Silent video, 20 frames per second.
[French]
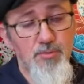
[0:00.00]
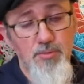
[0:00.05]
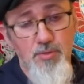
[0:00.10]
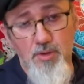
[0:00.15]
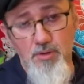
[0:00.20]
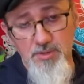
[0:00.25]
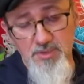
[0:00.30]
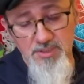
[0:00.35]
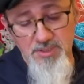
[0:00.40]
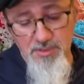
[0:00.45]

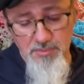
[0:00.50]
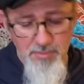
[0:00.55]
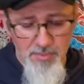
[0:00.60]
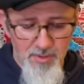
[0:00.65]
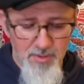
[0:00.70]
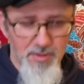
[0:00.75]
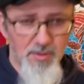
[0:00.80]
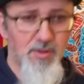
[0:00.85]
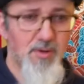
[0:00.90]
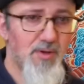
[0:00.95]

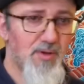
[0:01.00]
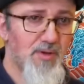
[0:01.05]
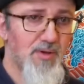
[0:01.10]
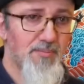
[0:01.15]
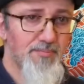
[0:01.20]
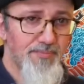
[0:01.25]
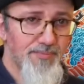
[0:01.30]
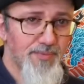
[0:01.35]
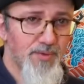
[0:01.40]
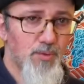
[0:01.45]
tranquillement
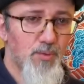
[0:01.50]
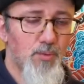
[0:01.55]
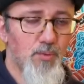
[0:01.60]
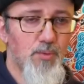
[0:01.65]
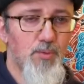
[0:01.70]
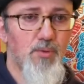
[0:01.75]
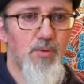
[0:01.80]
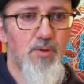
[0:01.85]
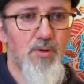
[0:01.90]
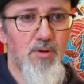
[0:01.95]
euh,
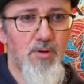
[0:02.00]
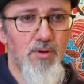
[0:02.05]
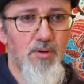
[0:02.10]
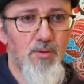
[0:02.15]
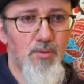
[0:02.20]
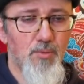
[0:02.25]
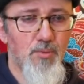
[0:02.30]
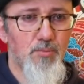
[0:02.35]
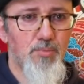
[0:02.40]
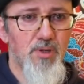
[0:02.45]

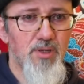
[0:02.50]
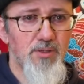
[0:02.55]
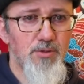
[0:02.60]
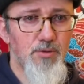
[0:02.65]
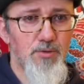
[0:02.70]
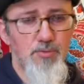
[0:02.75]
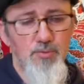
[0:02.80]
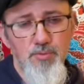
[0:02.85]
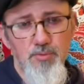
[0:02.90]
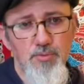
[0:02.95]
on,
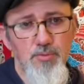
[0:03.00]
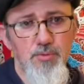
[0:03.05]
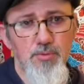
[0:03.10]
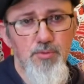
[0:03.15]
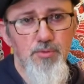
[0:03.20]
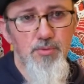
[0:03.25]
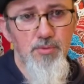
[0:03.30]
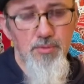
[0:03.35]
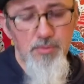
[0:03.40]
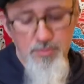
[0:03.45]
bride
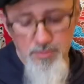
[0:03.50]
tout,